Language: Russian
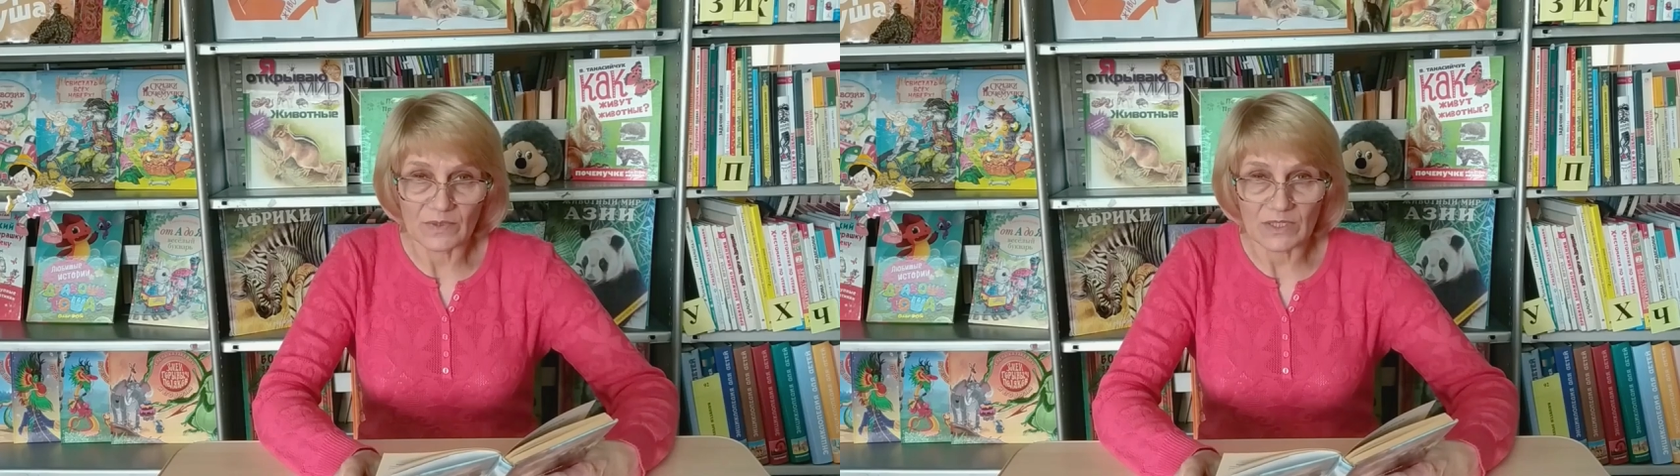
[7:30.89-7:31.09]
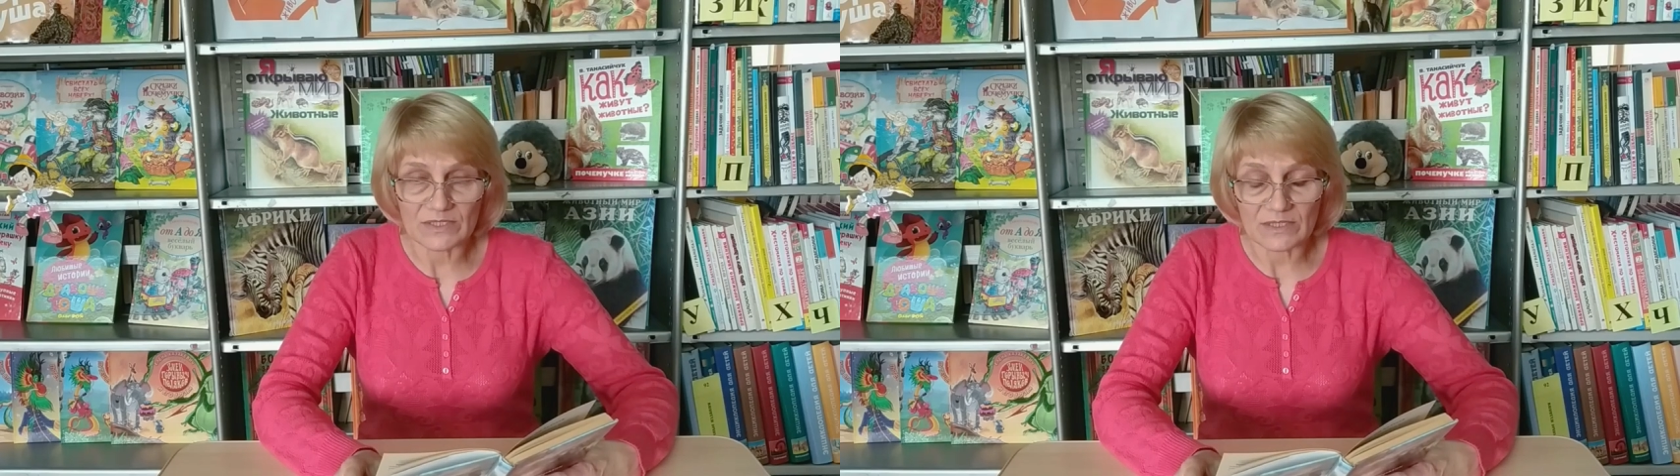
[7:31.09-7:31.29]

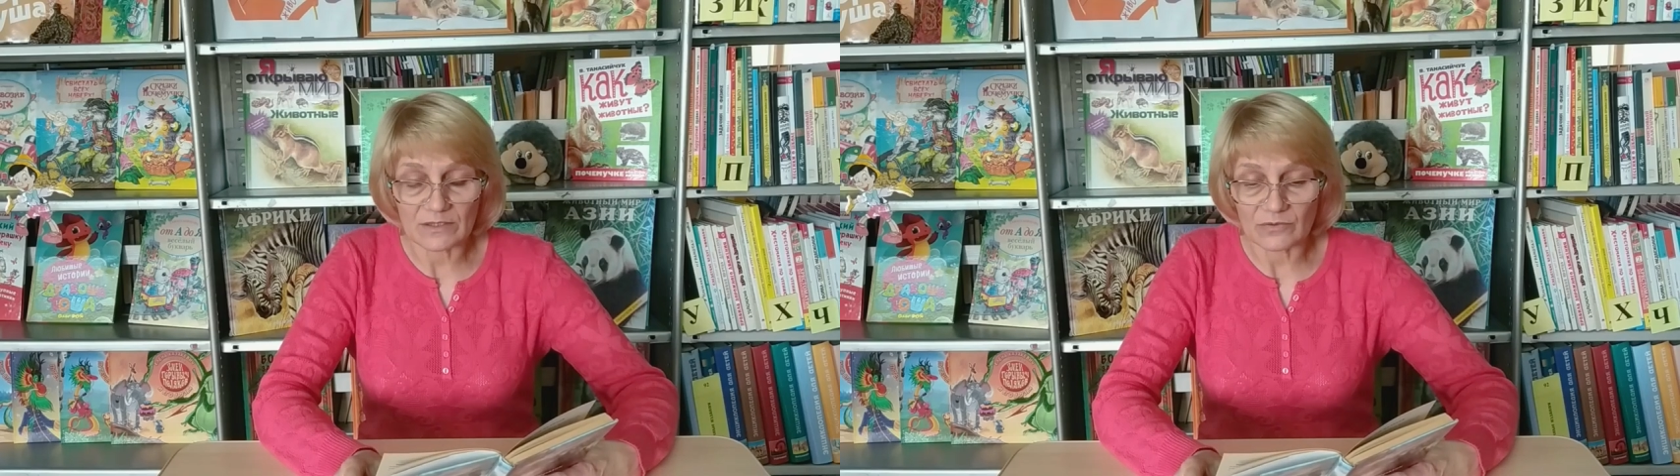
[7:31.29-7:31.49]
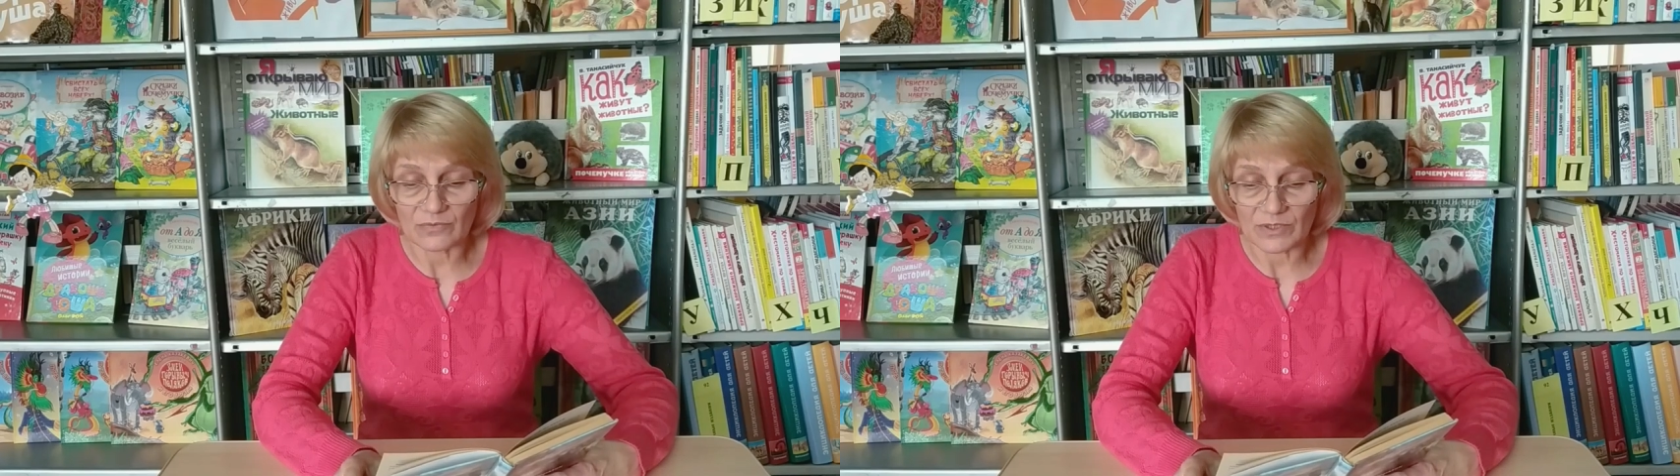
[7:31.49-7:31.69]
Лиса
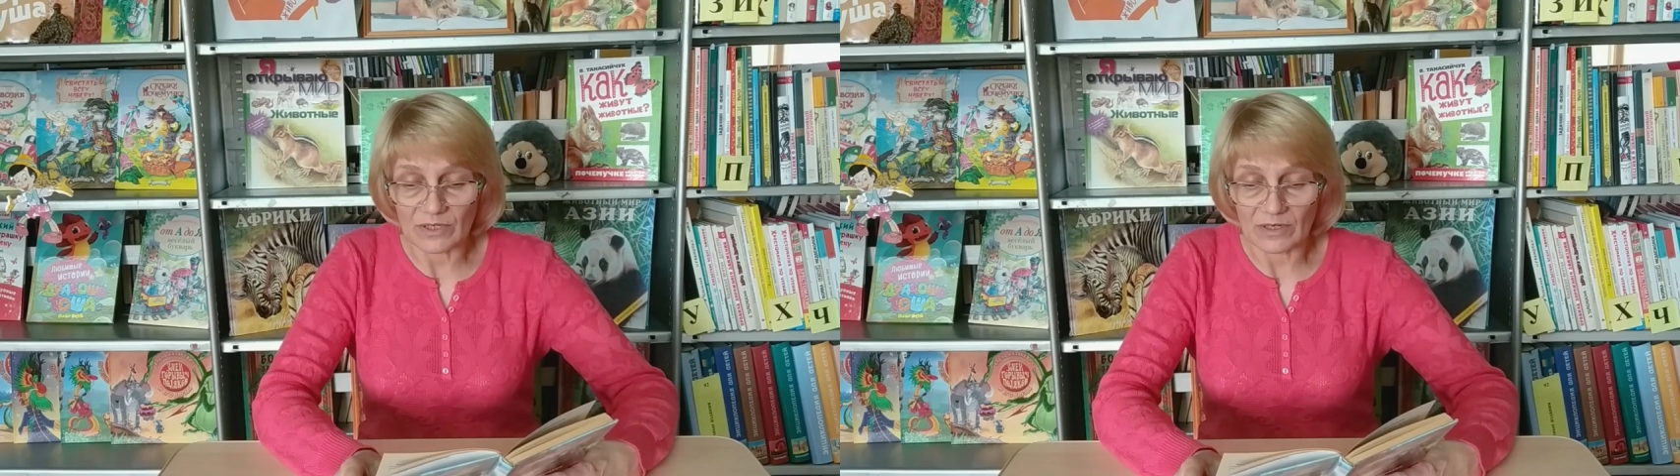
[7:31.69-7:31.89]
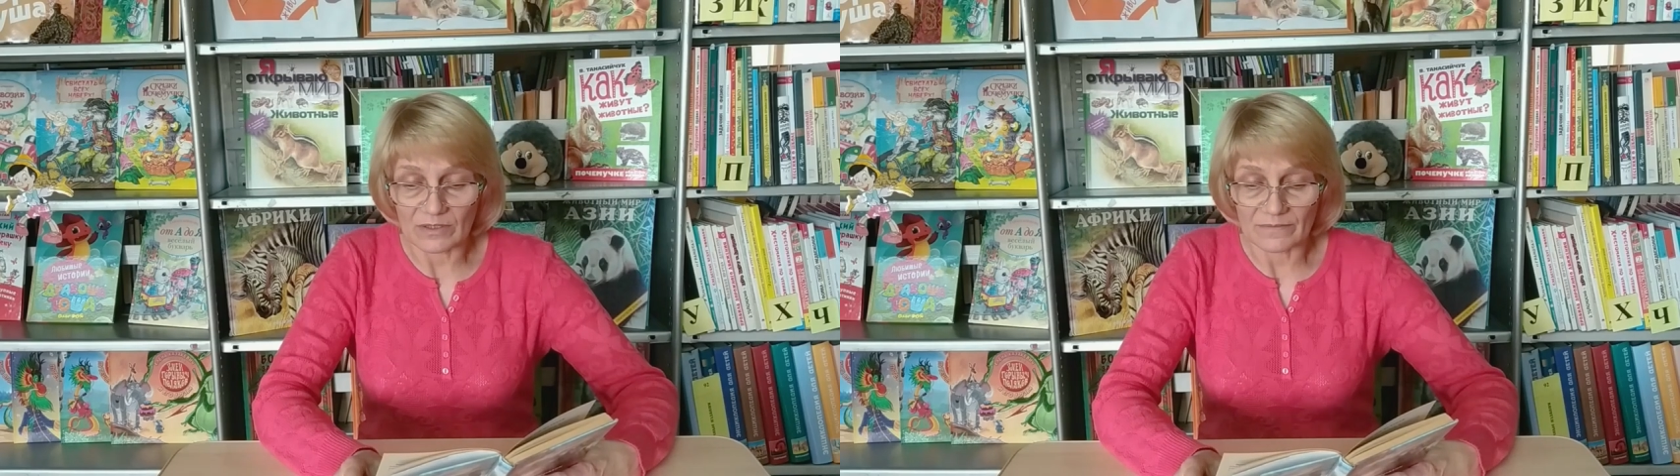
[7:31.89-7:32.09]
не
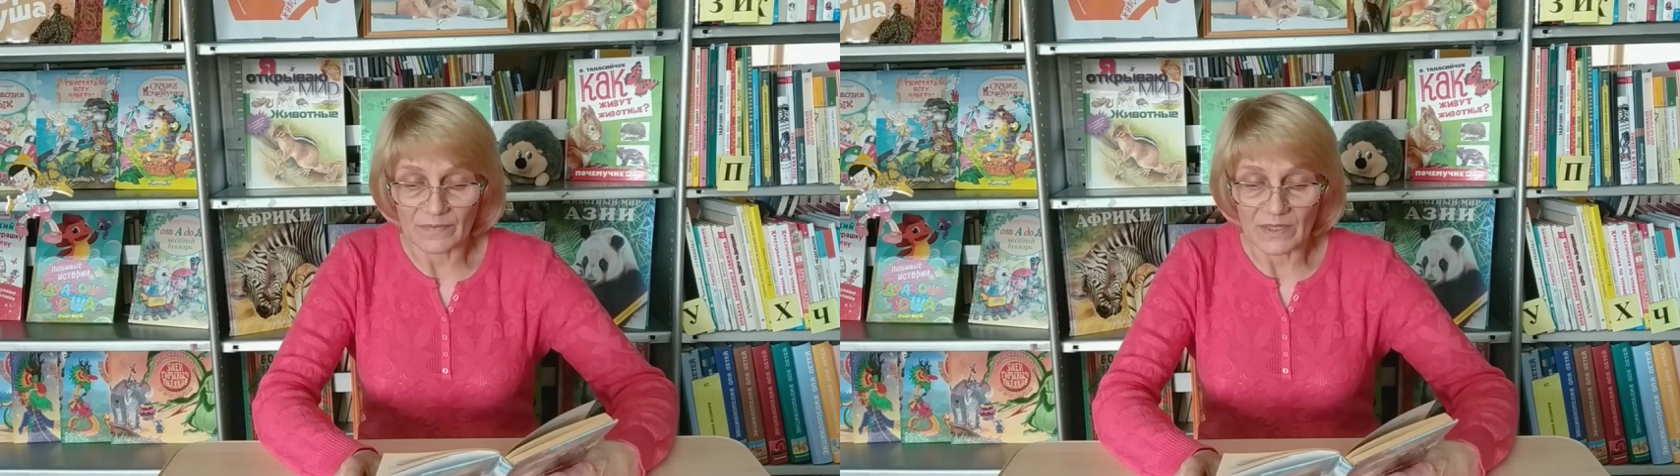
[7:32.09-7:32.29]
убегала.